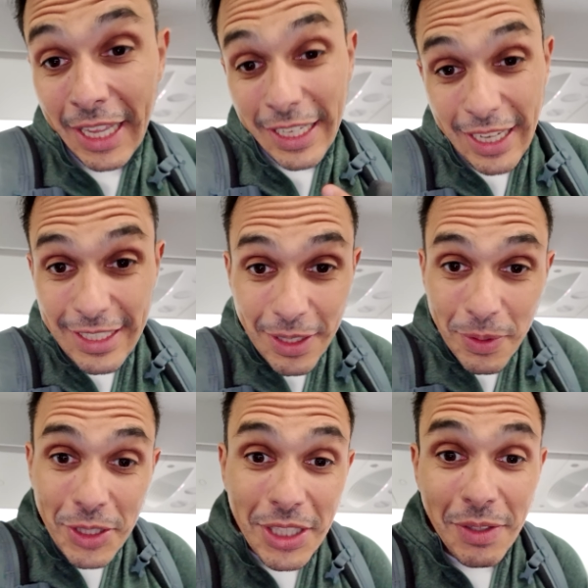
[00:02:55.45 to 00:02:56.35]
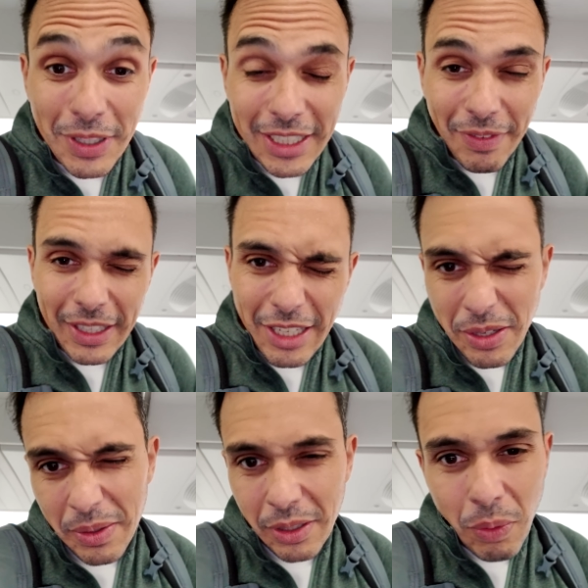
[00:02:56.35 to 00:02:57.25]
E a executiva, que na verdade
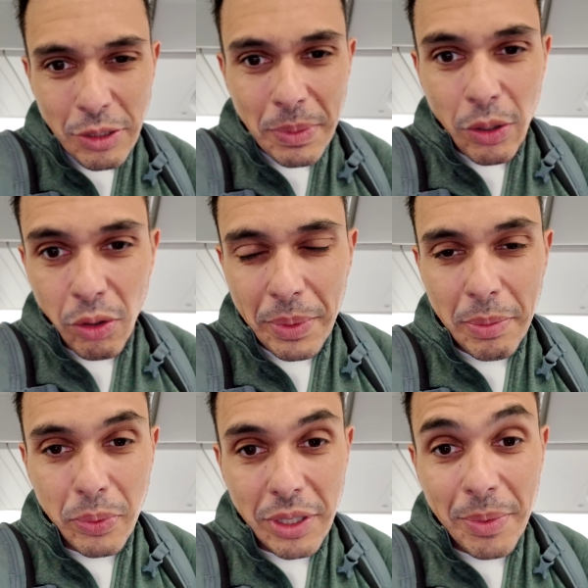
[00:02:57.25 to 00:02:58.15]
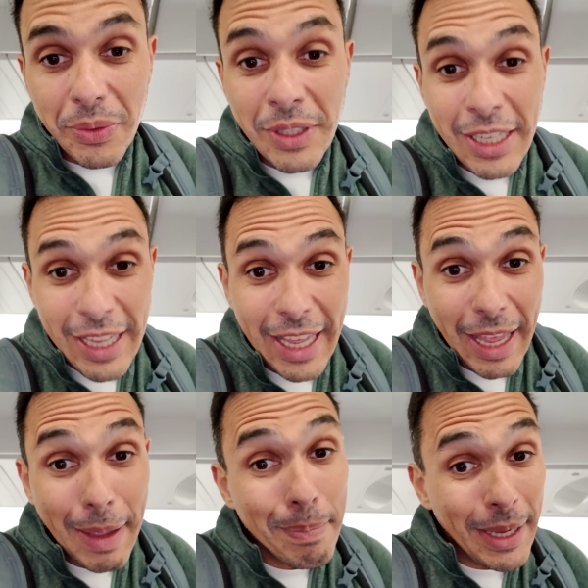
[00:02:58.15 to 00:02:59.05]
é quase uma Economic Premium,
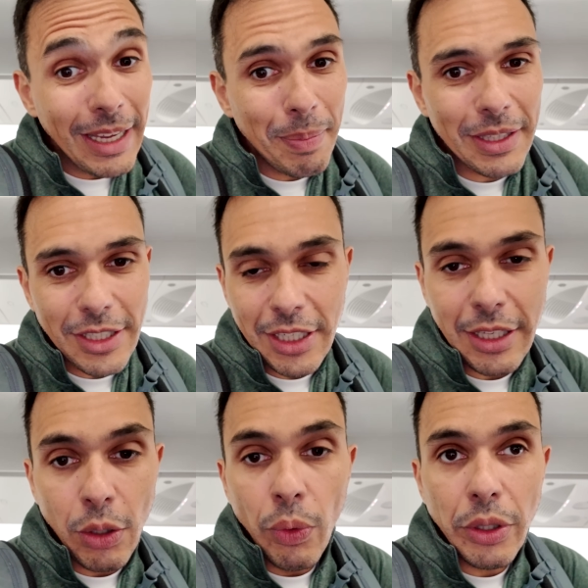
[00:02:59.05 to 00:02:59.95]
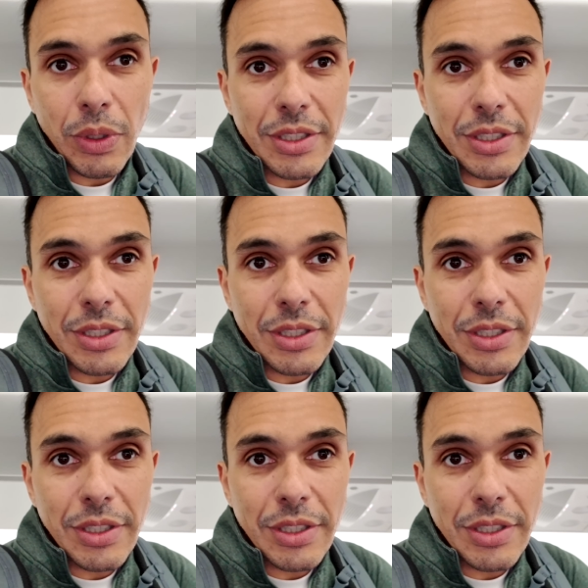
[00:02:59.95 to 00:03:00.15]
é bem apertadinha, tem 8